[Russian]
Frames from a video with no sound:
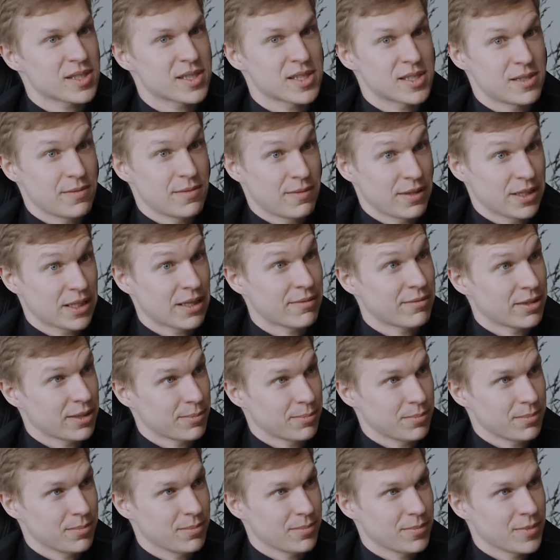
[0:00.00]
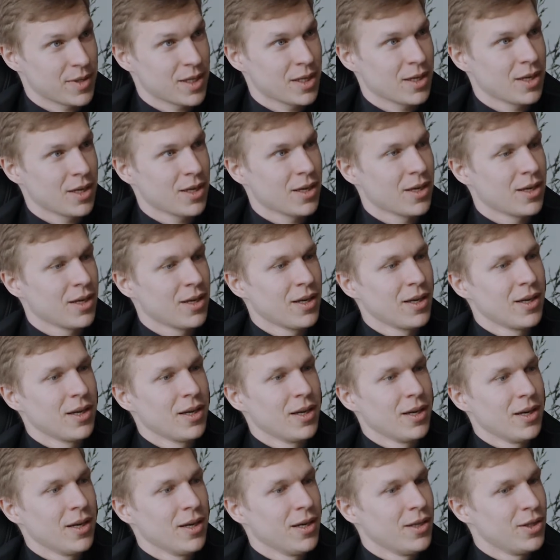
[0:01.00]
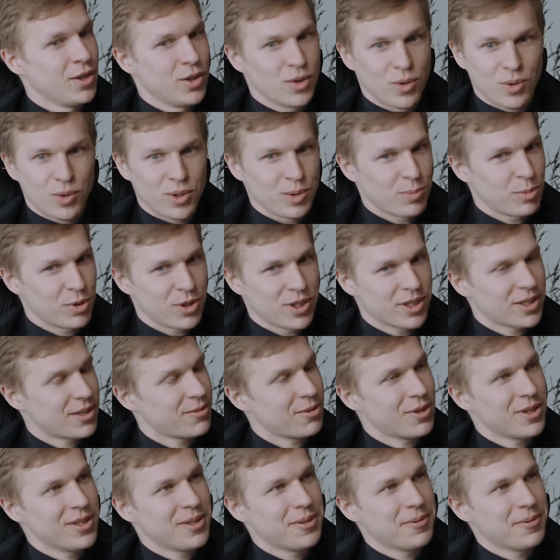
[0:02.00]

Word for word: цветовым, но не более того.